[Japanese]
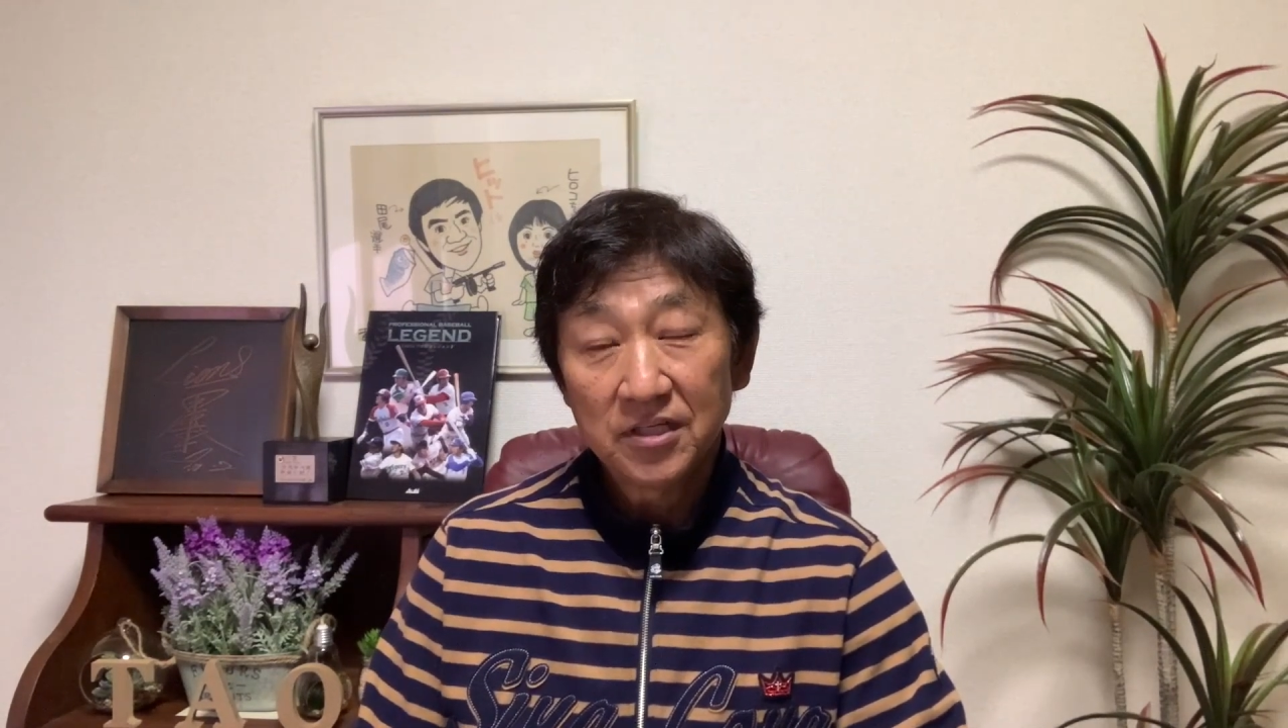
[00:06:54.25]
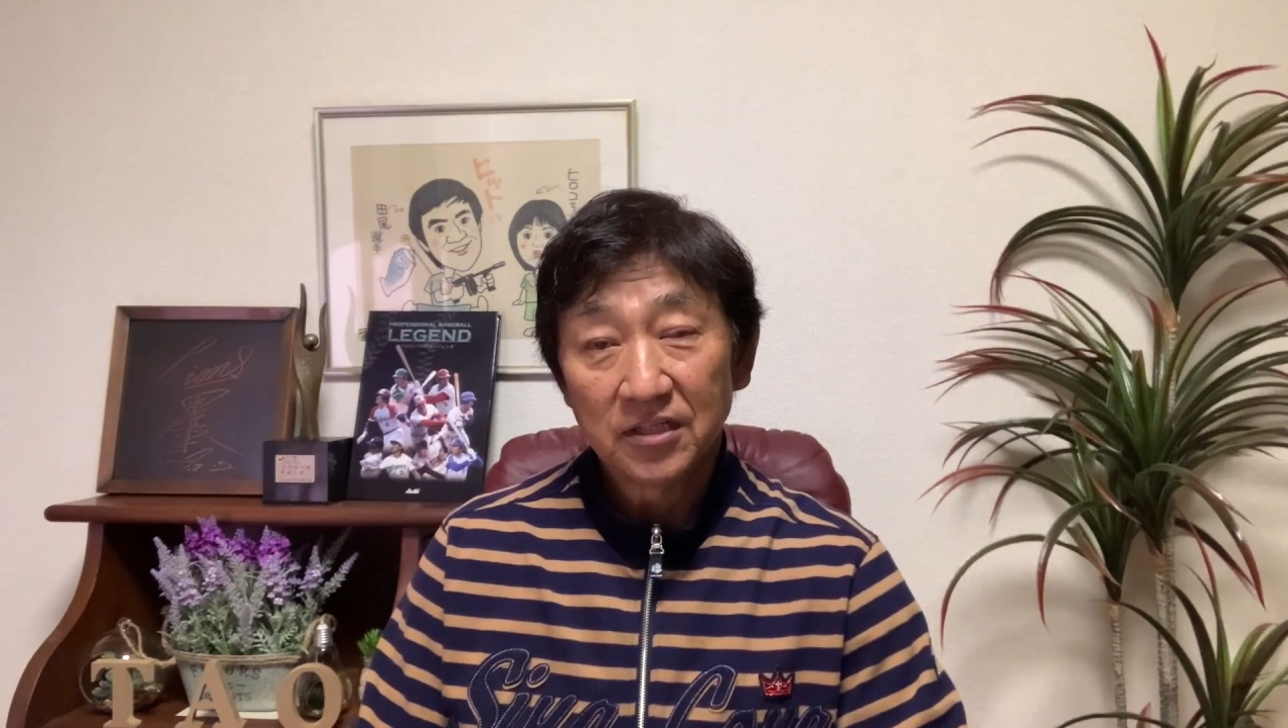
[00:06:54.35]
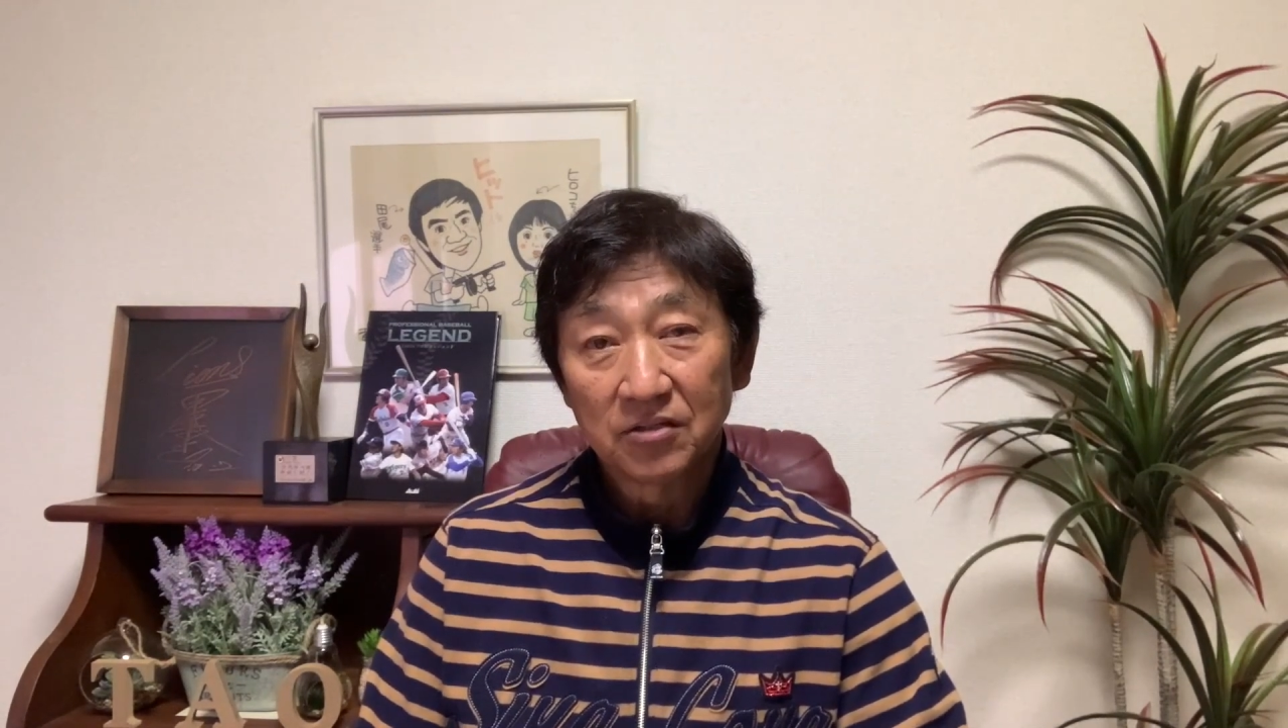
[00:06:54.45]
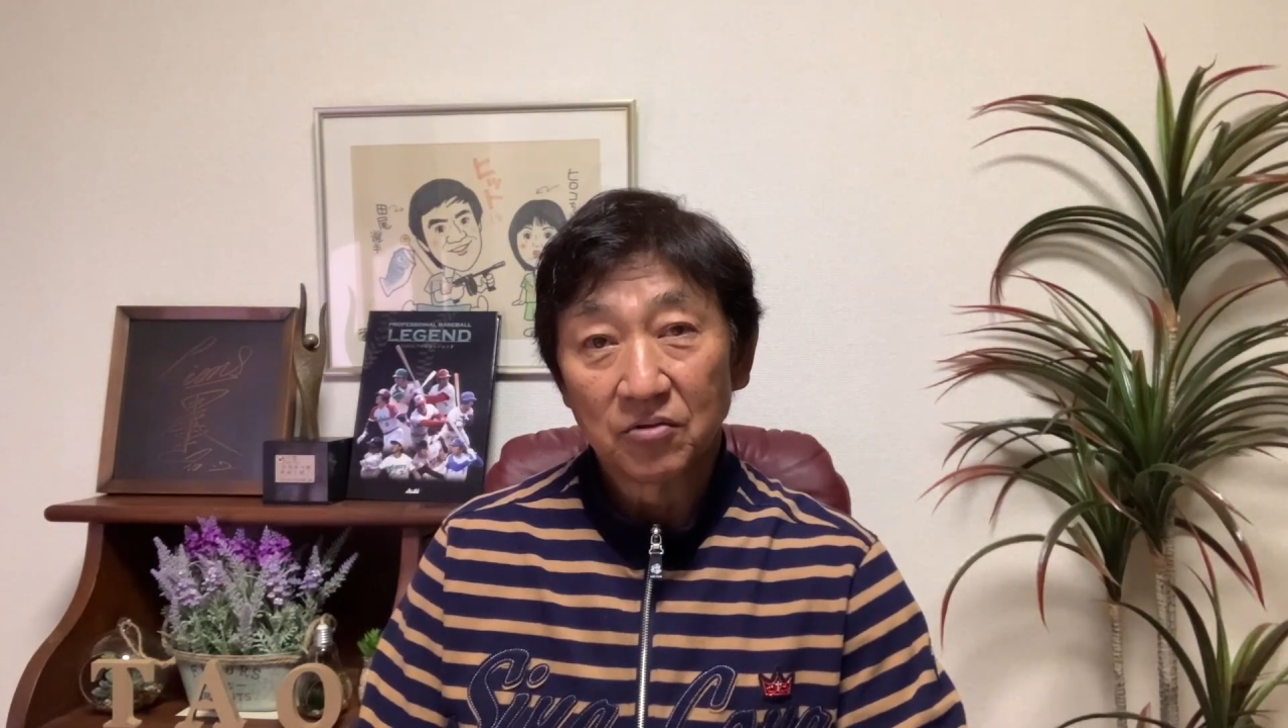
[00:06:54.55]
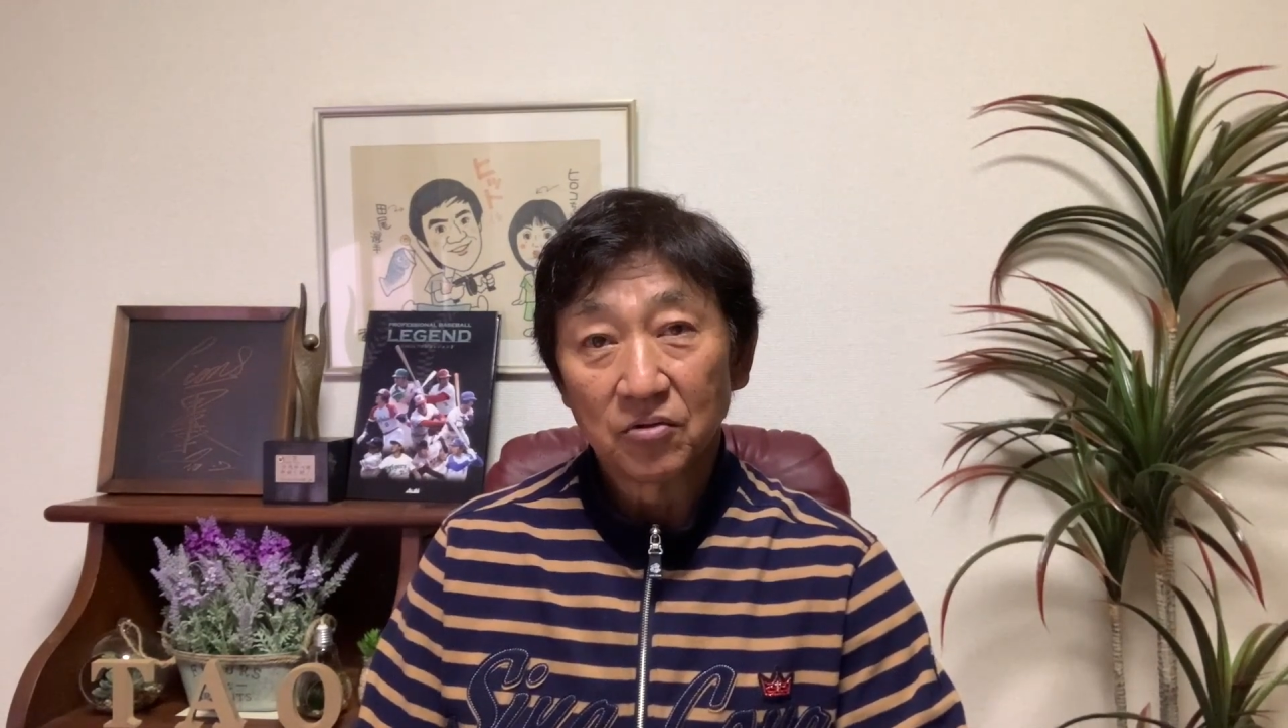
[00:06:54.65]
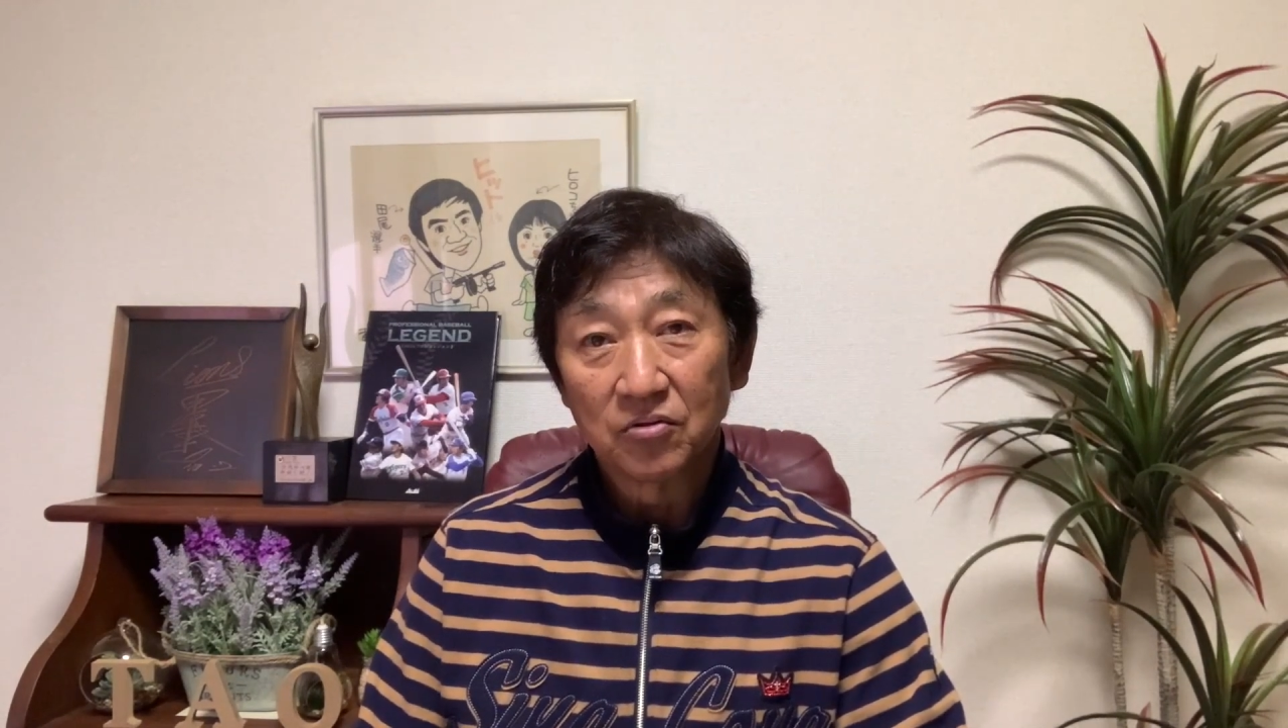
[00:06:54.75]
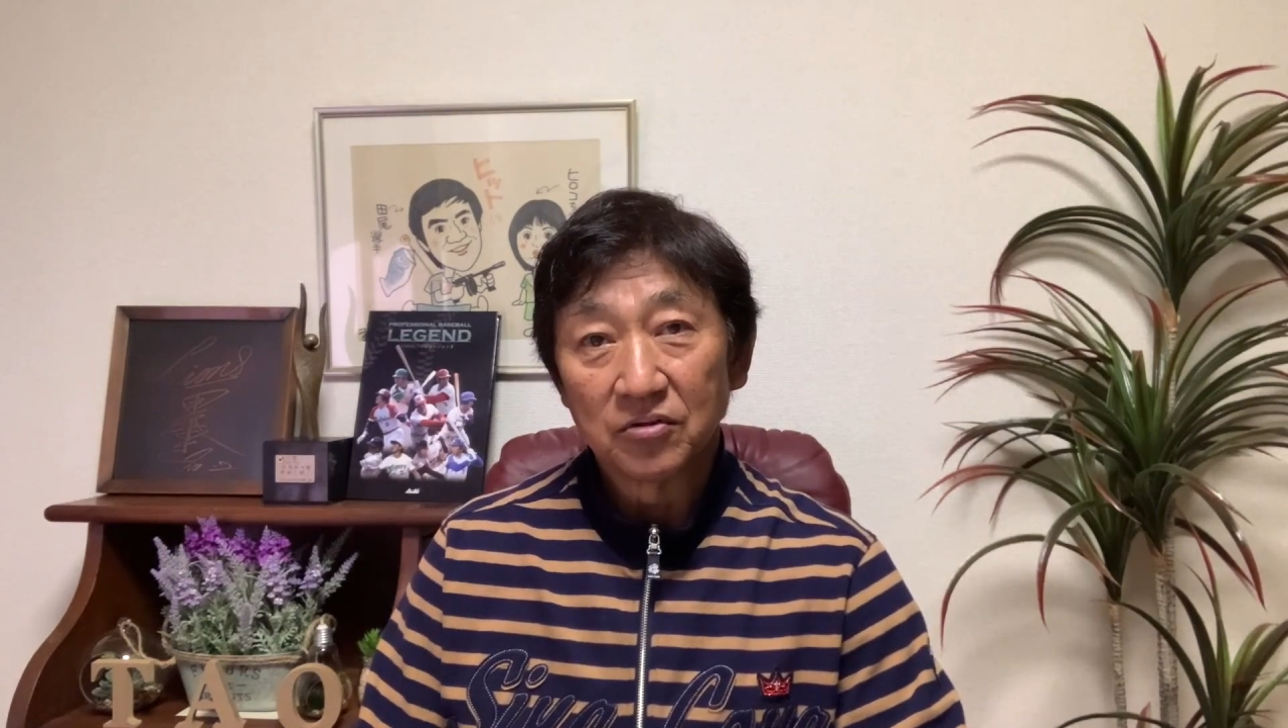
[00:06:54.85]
的なところを